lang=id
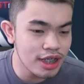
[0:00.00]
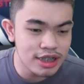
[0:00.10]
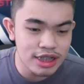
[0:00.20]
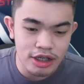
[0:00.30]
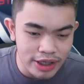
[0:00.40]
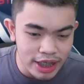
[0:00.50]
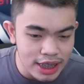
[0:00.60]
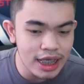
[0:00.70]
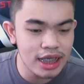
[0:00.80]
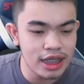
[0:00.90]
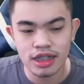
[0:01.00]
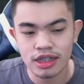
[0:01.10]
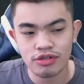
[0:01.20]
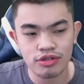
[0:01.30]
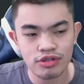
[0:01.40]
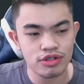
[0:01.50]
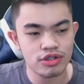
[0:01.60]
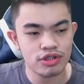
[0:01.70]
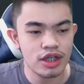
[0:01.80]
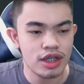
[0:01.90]
sequelnya gitu terus
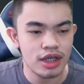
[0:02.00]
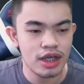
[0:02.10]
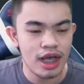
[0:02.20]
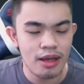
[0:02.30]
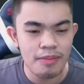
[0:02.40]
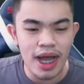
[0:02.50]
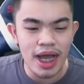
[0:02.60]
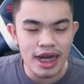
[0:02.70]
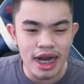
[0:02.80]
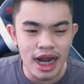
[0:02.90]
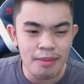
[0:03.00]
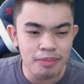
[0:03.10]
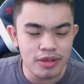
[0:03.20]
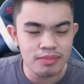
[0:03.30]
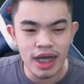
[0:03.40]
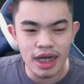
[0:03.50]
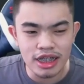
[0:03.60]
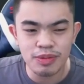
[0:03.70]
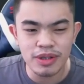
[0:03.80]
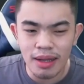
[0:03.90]
bakalan up, bakalan
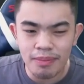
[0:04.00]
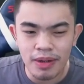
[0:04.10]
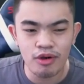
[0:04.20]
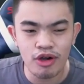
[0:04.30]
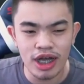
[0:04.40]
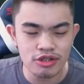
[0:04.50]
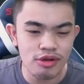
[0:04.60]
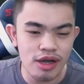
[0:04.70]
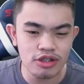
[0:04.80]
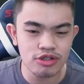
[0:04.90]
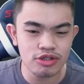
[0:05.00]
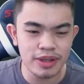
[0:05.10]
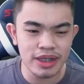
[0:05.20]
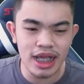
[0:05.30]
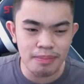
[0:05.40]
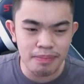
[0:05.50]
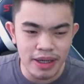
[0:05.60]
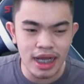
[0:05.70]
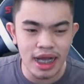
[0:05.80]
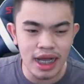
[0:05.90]
seperti apa Among Us 2 atau seperti apa
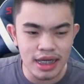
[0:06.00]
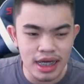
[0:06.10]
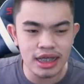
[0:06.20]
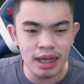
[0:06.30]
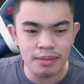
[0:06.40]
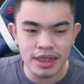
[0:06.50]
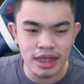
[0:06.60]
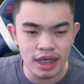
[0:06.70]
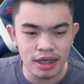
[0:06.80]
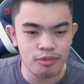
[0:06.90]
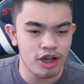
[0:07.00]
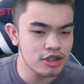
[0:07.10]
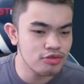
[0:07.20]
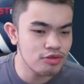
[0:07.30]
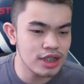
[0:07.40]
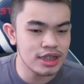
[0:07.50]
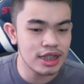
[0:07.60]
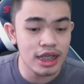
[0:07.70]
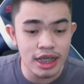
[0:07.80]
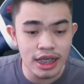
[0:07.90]
yang ada di updatean Among Us 2
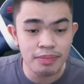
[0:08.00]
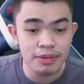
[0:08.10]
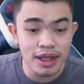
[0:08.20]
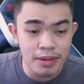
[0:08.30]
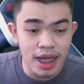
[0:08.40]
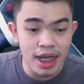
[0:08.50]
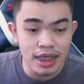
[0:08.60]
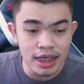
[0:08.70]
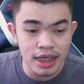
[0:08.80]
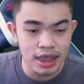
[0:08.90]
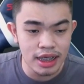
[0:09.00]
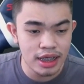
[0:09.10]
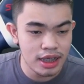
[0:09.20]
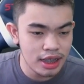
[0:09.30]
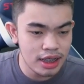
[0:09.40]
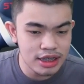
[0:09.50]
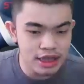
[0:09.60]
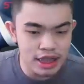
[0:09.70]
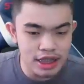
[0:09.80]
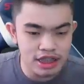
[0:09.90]
jadi yang pertama kali di
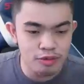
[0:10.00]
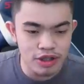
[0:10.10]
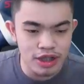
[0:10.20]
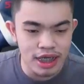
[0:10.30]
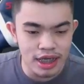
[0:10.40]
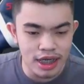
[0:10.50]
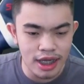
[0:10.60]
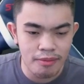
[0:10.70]
sini disebutin adalah